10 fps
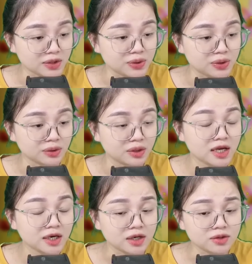đường
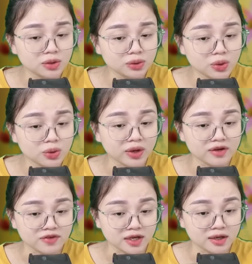để đưa tôi quay
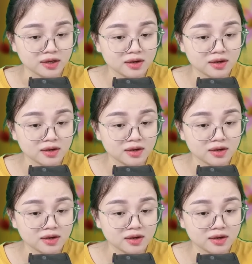về,